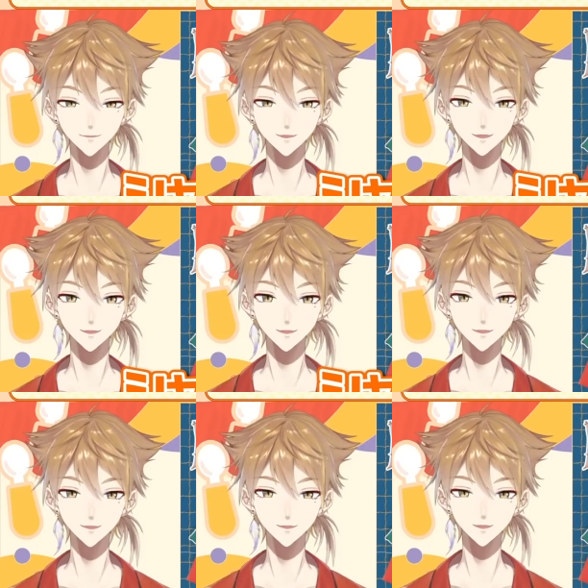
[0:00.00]
行ったんだけど、
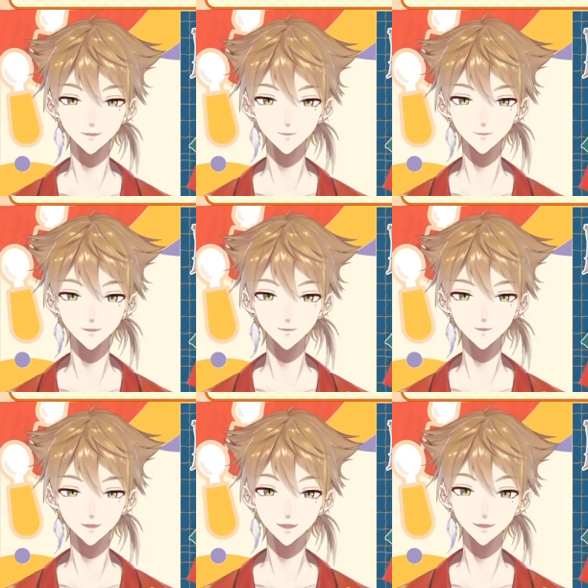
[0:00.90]
あそこすごい
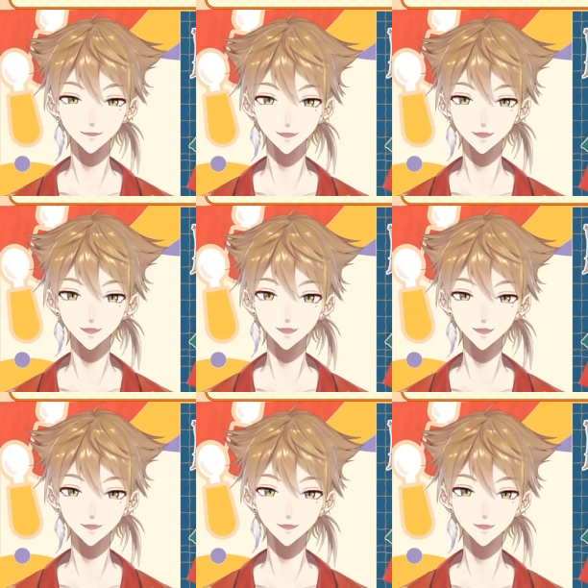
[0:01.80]
ですね。
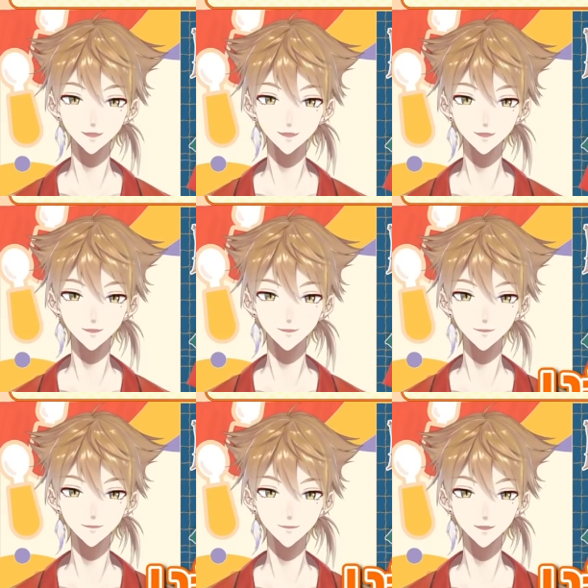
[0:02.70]

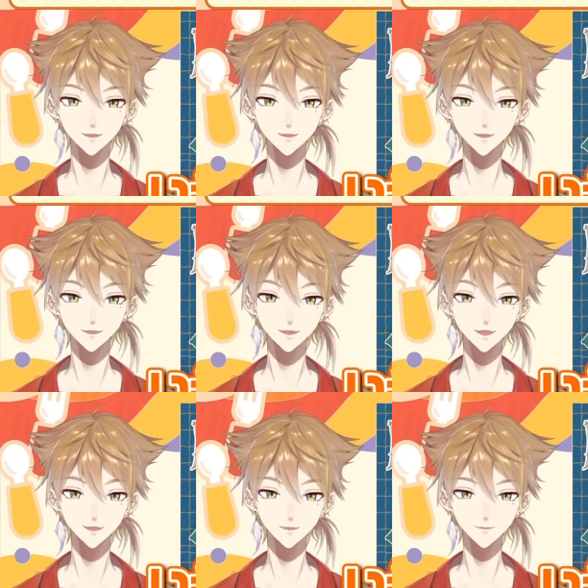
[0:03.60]
いや、
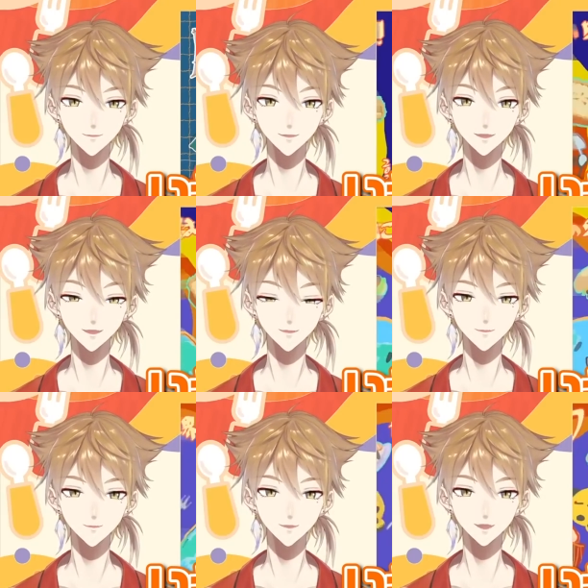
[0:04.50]
デザートもさること
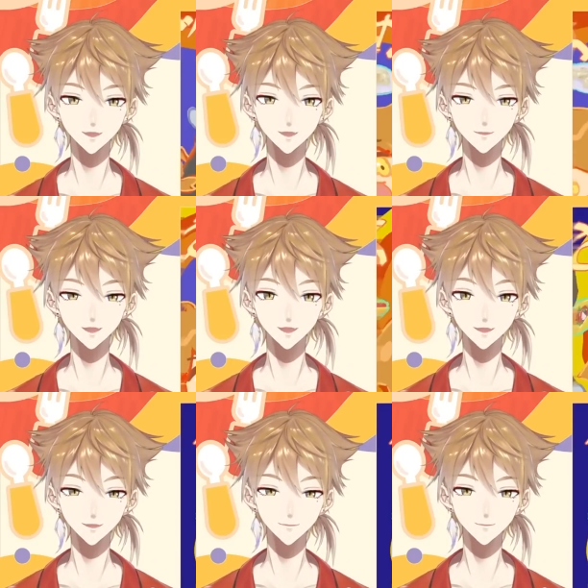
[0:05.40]
ながら和菓子
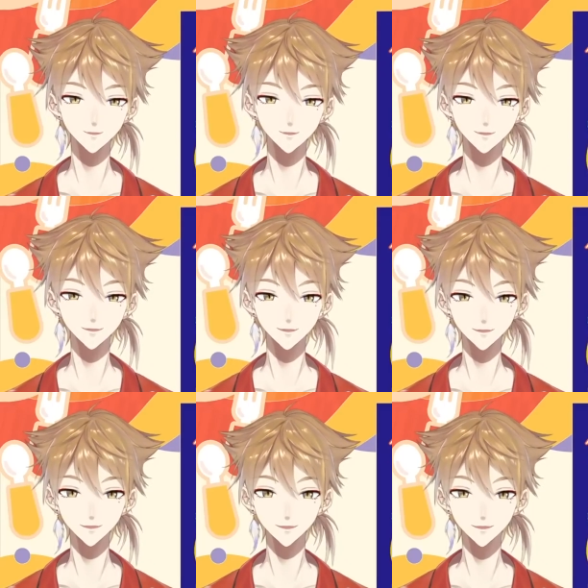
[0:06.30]
も売ってるし、
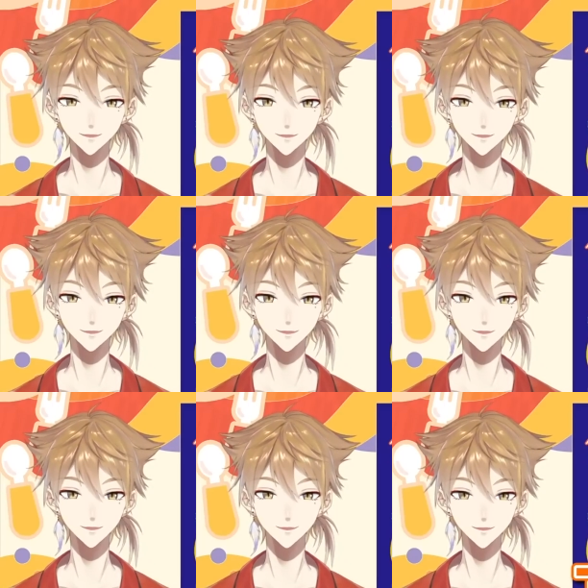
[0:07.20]

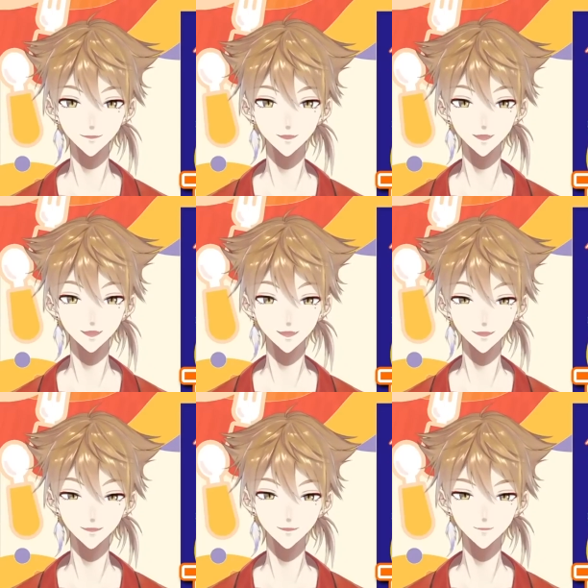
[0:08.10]
で、アイス
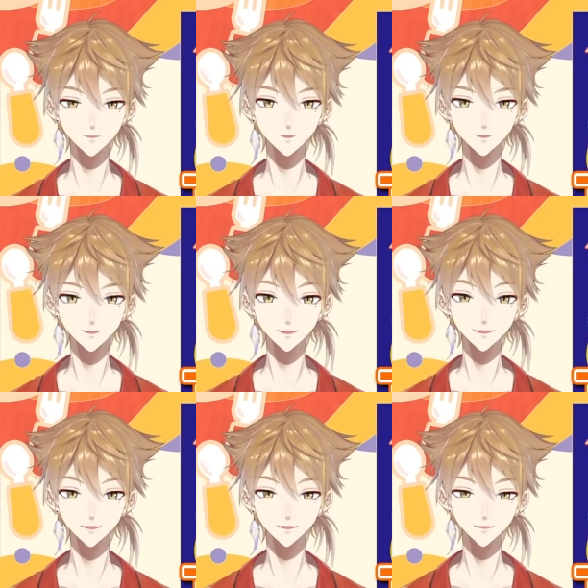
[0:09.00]
の量が尋
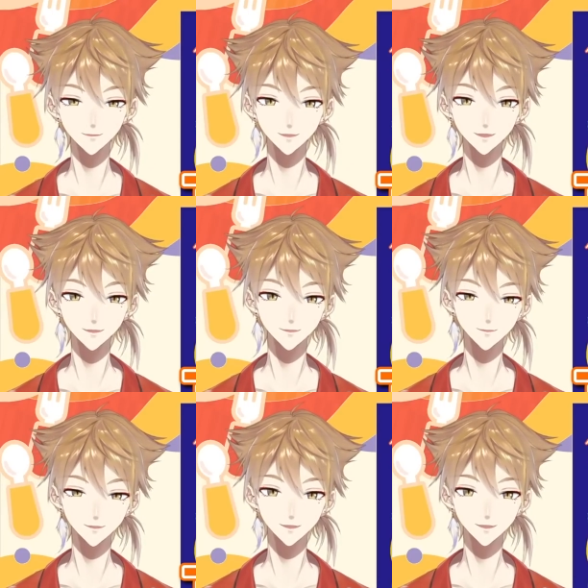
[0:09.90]
常じゃないんですよね。